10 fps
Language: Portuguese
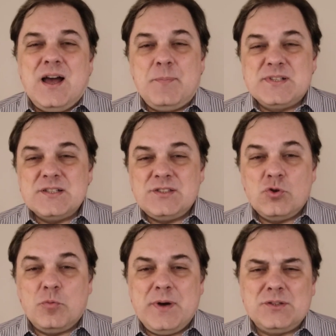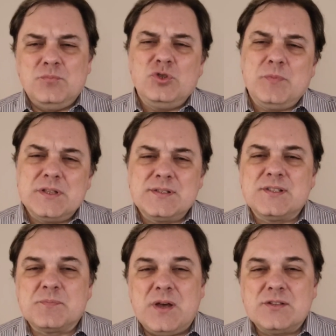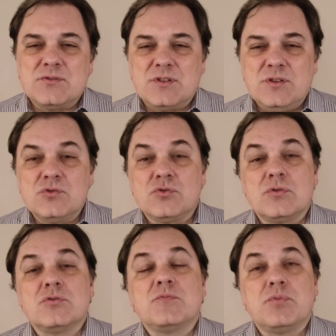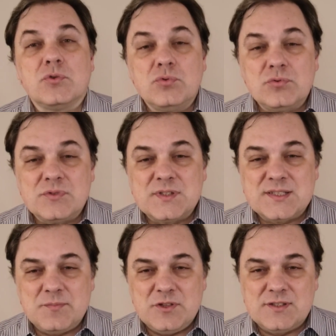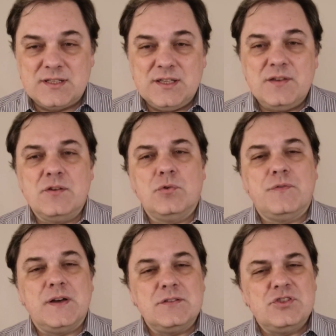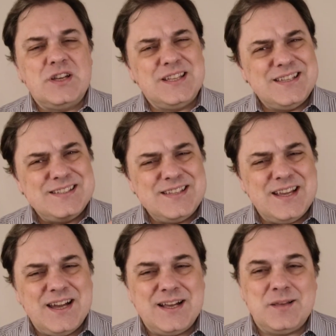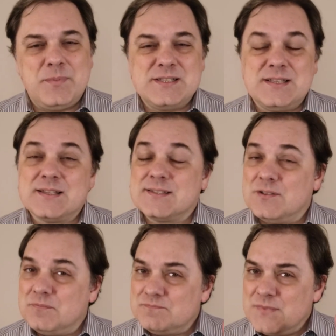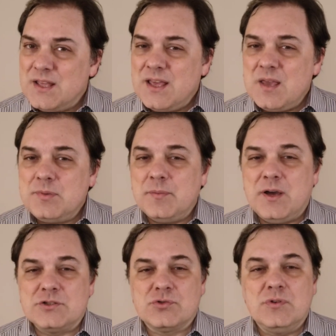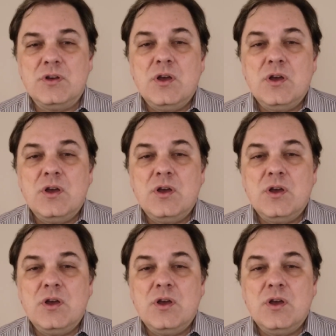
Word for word: Apesar de ter ocupado muito menos espaço que os outros produtos exibidos ali, o fato de ela encerrar a apresentação é emblemático.